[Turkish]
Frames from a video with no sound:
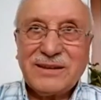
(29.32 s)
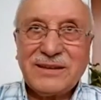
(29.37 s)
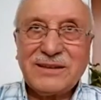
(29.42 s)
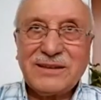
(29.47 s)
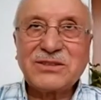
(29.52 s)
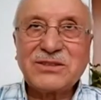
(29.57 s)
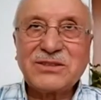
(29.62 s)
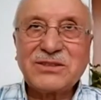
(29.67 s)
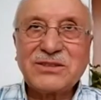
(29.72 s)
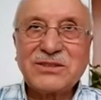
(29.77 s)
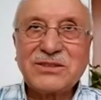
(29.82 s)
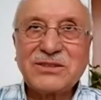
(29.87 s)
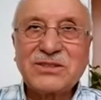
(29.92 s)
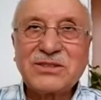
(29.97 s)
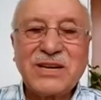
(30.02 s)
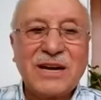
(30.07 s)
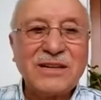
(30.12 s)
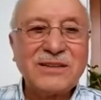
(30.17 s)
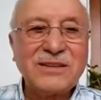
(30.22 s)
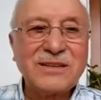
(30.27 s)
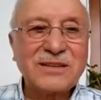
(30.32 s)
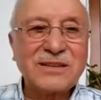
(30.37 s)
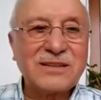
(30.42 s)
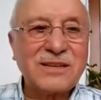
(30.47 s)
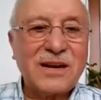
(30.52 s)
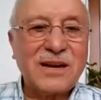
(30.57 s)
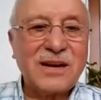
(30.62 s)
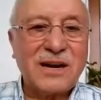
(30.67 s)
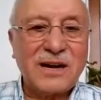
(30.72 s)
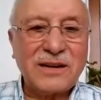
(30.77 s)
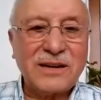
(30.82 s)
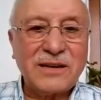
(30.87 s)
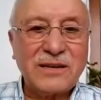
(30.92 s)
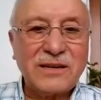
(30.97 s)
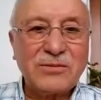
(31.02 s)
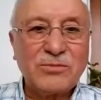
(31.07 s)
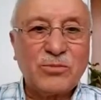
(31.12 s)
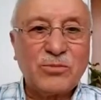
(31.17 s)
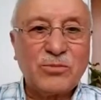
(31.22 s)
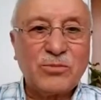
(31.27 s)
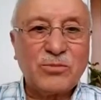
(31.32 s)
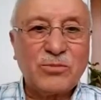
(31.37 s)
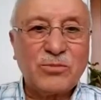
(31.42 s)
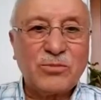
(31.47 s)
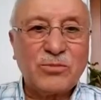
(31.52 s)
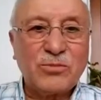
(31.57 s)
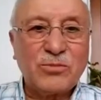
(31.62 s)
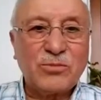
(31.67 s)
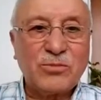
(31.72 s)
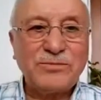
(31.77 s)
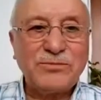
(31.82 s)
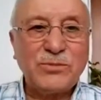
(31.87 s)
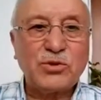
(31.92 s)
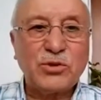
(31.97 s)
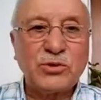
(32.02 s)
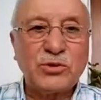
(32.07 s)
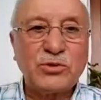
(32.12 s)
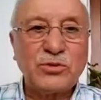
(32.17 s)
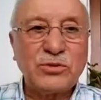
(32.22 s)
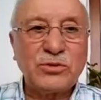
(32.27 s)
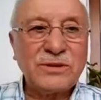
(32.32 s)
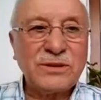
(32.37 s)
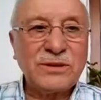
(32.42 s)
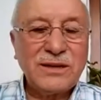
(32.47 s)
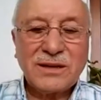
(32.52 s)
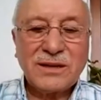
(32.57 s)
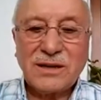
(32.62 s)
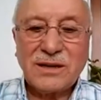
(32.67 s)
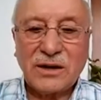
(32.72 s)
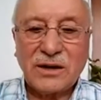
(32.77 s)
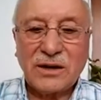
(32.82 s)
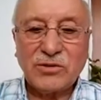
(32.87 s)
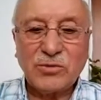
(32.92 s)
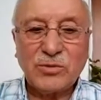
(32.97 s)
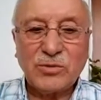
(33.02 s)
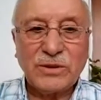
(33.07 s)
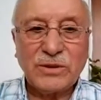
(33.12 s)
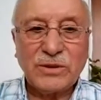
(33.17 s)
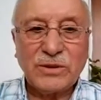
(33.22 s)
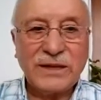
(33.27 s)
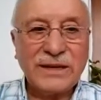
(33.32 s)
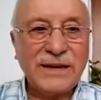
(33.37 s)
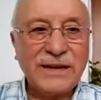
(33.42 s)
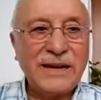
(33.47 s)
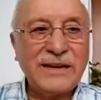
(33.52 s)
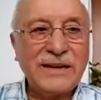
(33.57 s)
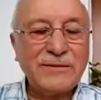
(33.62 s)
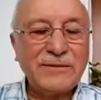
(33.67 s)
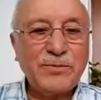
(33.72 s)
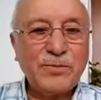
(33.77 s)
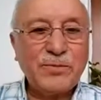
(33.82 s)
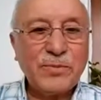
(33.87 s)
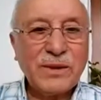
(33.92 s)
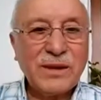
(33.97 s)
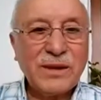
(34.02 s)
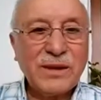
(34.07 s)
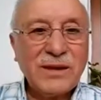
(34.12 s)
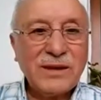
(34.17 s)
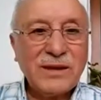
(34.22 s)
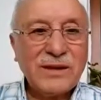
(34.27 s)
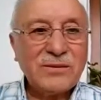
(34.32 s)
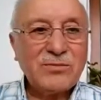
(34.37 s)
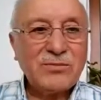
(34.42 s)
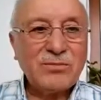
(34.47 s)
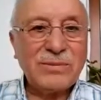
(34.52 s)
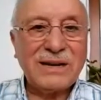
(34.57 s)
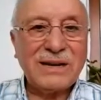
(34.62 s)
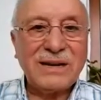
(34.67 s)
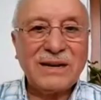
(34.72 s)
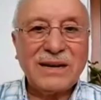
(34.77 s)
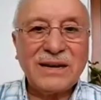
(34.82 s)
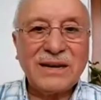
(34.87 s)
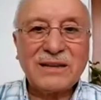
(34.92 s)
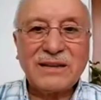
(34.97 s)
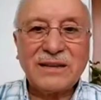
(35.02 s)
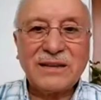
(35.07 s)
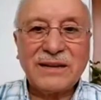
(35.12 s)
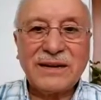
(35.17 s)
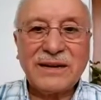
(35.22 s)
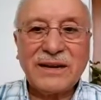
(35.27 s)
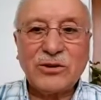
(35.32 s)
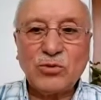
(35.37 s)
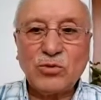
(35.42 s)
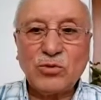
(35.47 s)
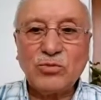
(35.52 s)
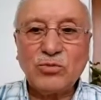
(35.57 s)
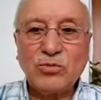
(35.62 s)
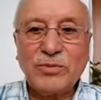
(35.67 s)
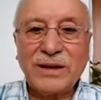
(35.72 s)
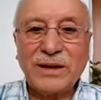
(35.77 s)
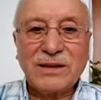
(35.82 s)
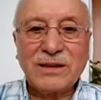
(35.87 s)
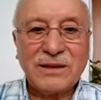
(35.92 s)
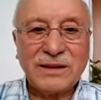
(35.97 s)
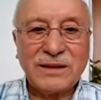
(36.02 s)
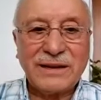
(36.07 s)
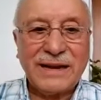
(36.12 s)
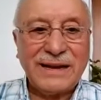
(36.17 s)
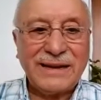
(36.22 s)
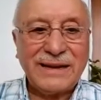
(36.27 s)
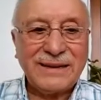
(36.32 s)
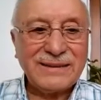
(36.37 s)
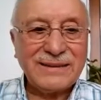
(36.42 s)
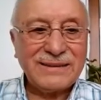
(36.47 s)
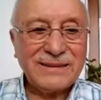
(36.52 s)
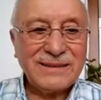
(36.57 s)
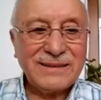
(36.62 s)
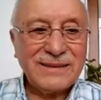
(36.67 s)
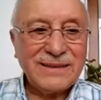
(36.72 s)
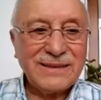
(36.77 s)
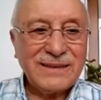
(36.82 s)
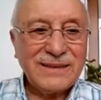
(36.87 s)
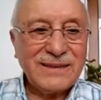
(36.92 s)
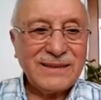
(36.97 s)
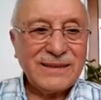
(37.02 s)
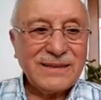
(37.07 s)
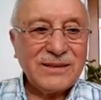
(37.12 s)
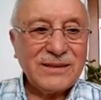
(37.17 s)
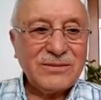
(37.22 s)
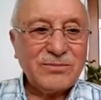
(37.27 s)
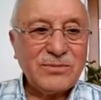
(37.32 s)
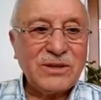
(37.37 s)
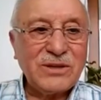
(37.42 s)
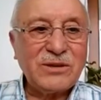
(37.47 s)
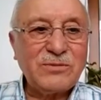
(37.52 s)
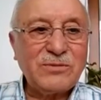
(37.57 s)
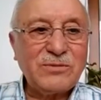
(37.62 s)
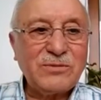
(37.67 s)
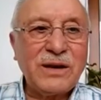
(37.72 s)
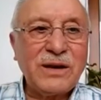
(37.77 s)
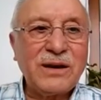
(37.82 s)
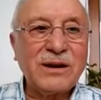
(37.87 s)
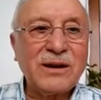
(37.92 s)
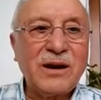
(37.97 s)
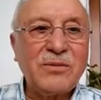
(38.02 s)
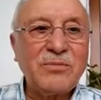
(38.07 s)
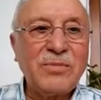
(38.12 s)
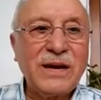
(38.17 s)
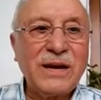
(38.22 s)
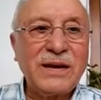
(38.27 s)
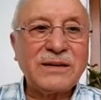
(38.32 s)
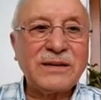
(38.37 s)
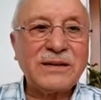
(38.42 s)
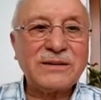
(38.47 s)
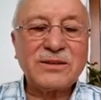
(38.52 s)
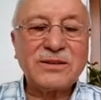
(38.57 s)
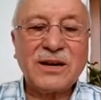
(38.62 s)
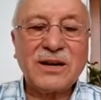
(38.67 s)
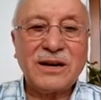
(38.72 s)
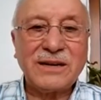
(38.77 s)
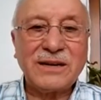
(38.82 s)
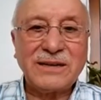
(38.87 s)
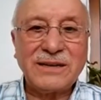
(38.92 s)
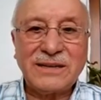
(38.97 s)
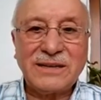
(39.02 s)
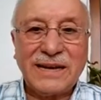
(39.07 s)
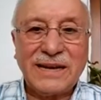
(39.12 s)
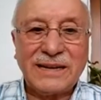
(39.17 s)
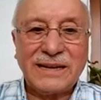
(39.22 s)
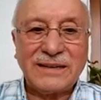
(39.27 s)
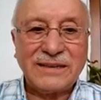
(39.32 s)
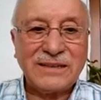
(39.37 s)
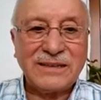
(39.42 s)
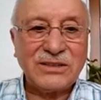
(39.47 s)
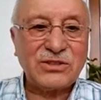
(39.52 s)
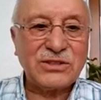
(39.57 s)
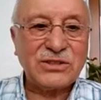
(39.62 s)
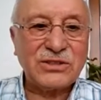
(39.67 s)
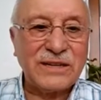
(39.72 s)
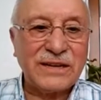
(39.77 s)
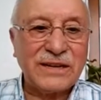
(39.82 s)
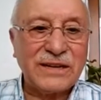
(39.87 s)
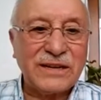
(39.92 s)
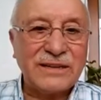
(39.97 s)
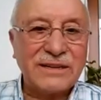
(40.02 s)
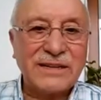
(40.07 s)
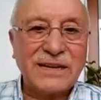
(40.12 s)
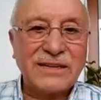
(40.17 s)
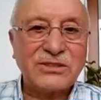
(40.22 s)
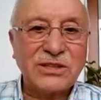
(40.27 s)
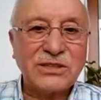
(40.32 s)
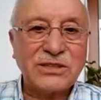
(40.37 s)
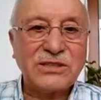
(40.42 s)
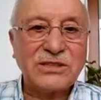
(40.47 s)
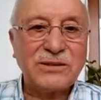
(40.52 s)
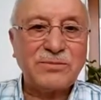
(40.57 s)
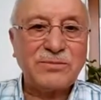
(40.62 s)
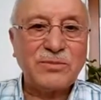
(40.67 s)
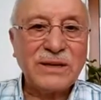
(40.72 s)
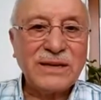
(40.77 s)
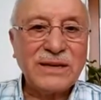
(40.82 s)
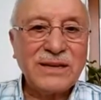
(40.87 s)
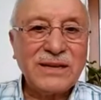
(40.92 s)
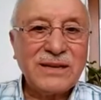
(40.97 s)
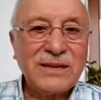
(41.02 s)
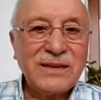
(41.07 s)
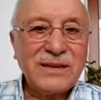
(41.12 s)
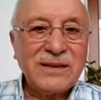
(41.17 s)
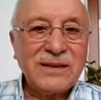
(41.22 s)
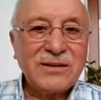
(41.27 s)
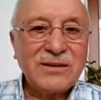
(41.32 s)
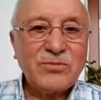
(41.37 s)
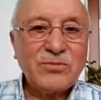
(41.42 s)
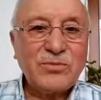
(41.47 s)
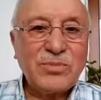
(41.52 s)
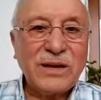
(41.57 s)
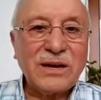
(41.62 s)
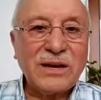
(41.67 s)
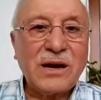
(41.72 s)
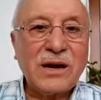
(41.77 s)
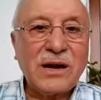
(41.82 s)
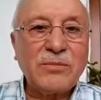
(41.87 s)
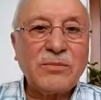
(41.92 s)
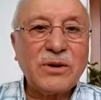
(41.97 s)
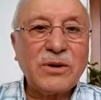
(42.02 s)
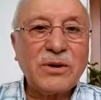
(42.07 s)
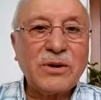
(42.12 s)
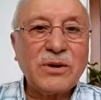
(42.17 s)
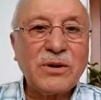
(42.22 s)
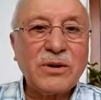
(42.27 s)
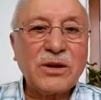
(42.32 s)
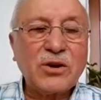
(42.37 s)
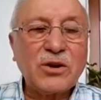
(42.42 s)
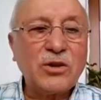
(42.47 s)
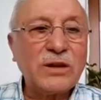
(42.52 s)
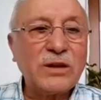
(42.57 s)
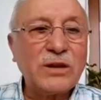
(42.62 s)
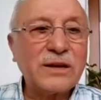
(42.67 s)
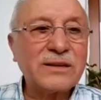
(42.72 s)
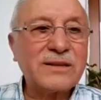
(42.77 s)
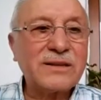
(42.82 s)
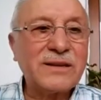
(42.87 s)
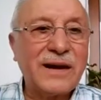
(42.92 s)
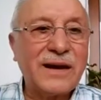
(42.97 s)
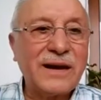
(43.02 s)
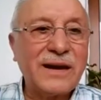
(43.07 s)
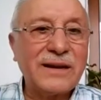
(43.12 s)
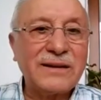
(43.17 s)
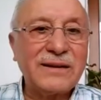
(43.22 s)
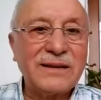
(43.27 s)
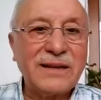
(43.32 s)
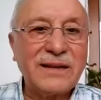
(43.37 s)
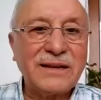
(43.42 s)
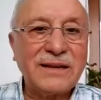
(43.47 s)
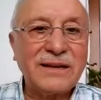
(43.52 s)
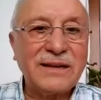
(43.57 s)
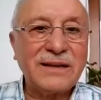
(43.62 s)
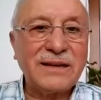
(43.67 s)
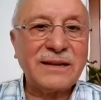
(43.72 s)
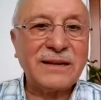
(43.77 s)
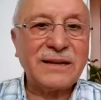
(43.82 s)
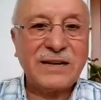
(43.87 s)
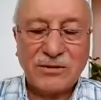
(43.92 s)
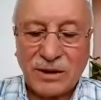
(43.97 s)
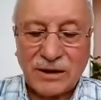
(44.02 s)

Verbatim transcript: İnsanlık tarihi boyunca bütün kavimlere, milletlere, ümmetlere bir peygamber tayin eden, içlerinden seçip peygamber olarak tayin eden Cenab-ı Hak